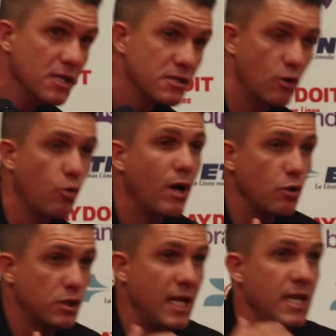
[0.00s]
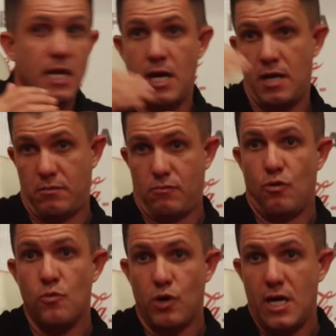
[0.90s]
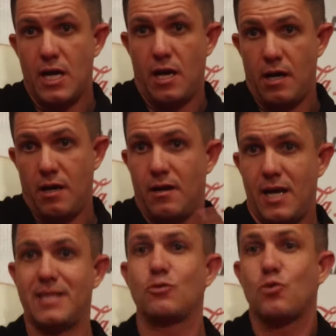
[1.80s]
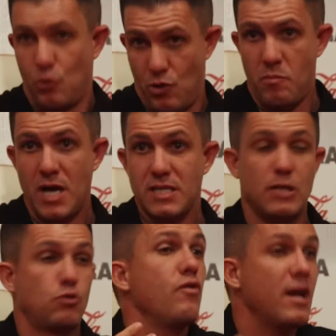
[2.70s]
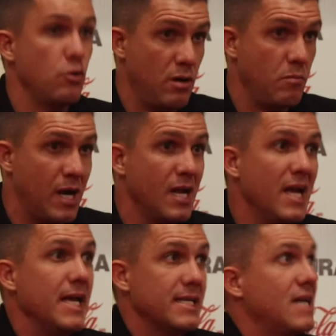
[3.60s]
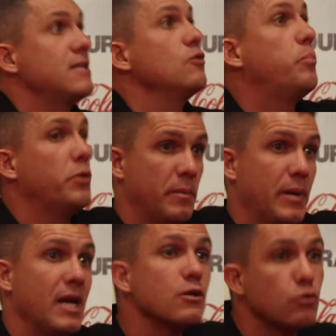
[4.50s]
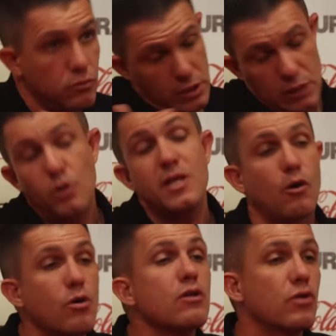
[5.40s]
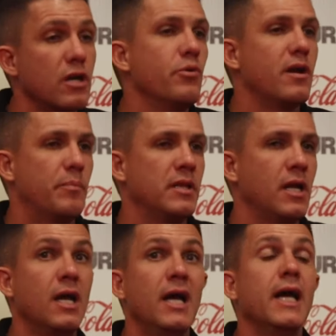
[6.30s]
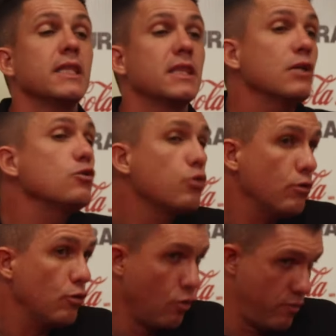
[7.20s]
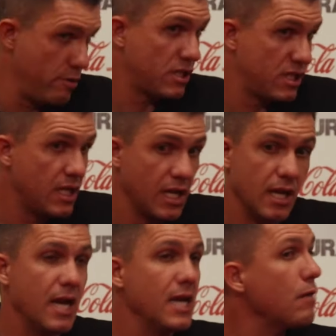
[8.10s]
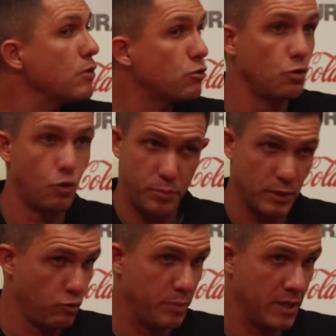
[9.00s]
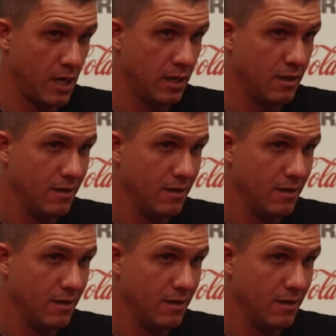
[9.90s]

Si el jugador tenía como que la, la estatura normal, si estuviera normal, el lo pone penal, estoy de acuerdo que no era penal. Tanto lo veo así que el árbitro no lo pitó penal.